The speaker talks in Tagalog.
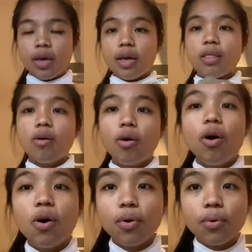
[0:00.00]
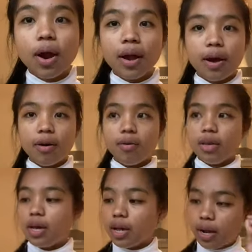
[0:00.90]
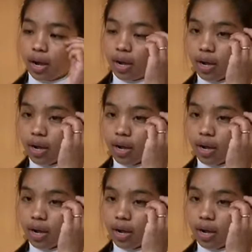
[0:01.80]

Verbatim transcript: Ito, okra. O yan.